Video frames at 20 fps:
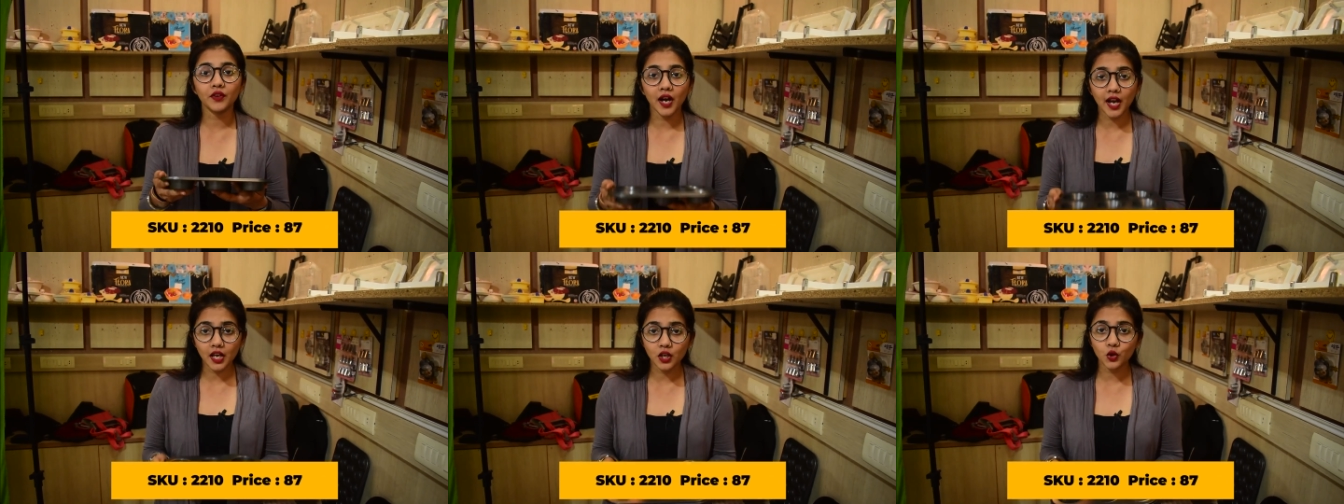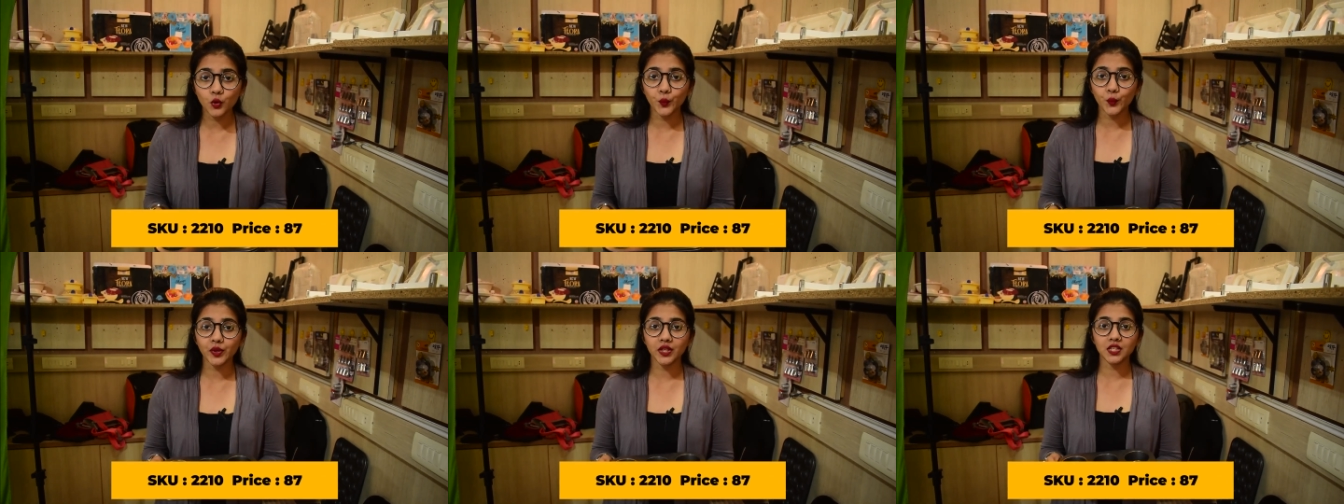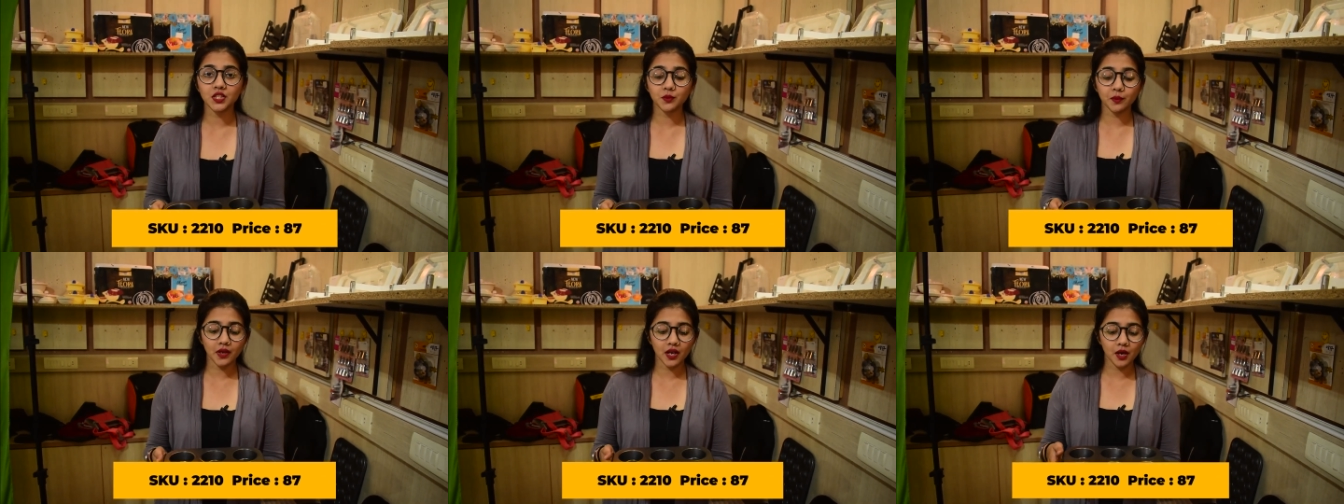फाइव
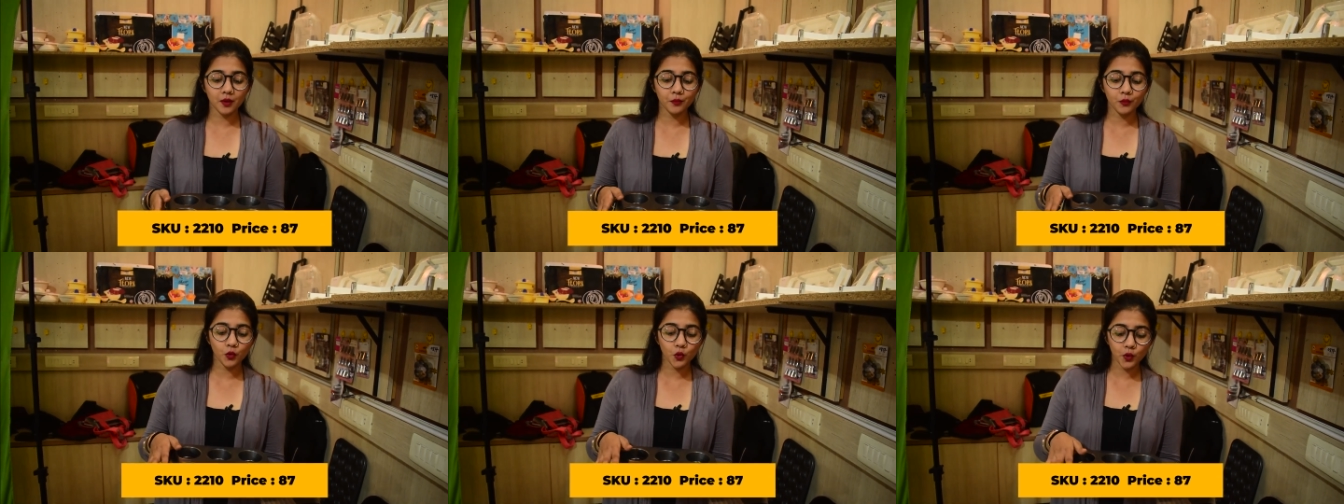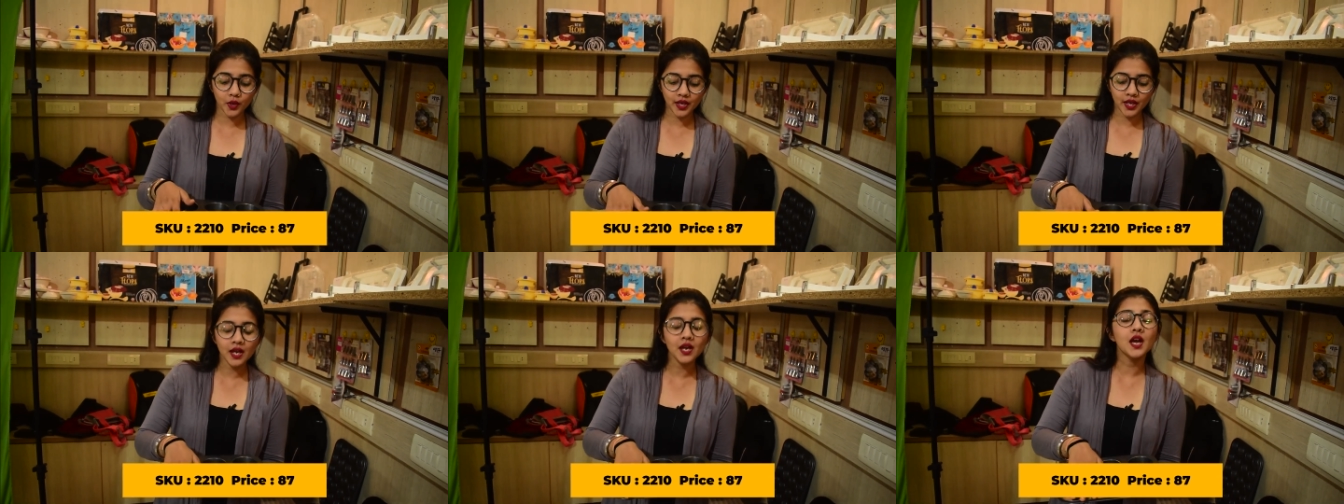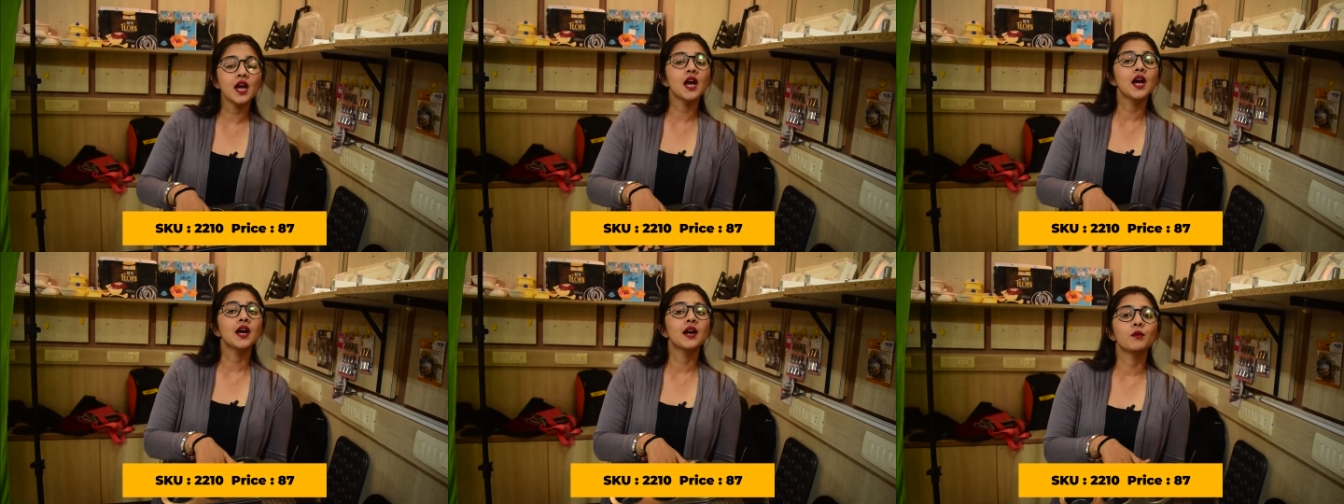रुपीज़ में आपको ये
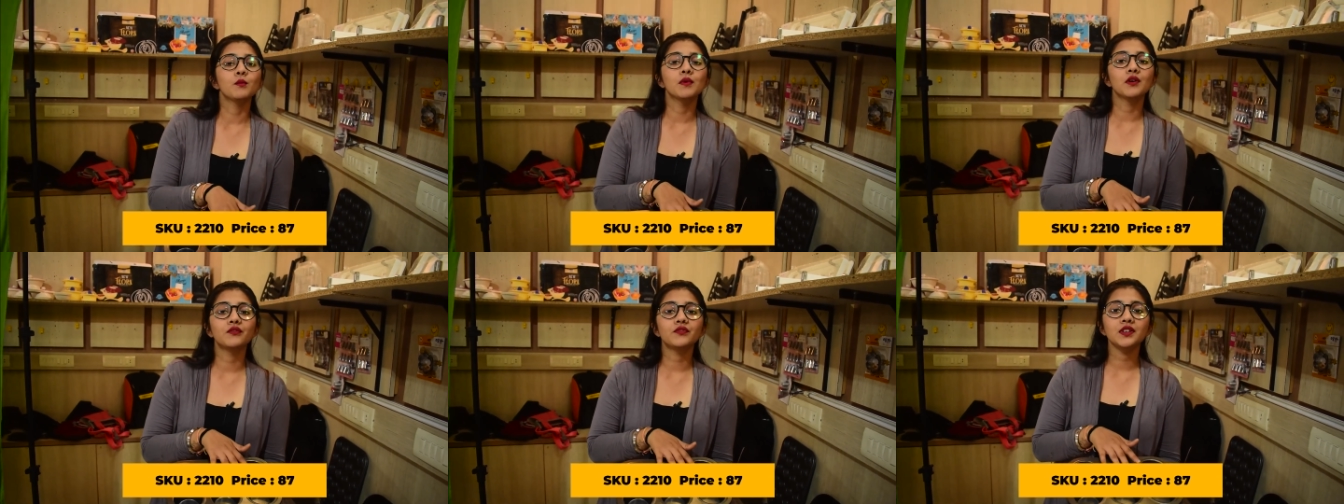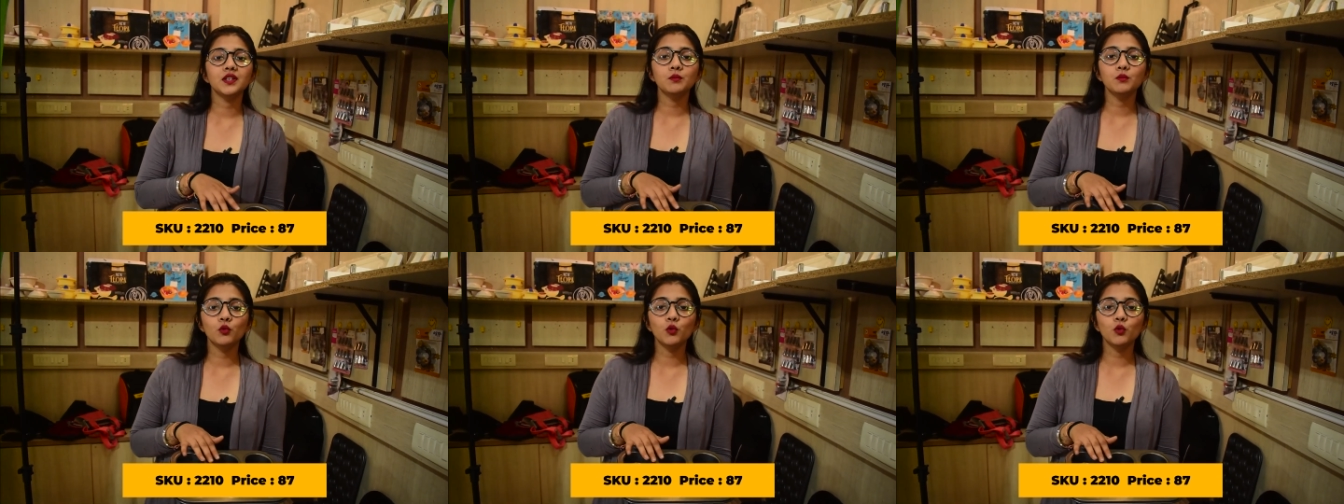मफ़िन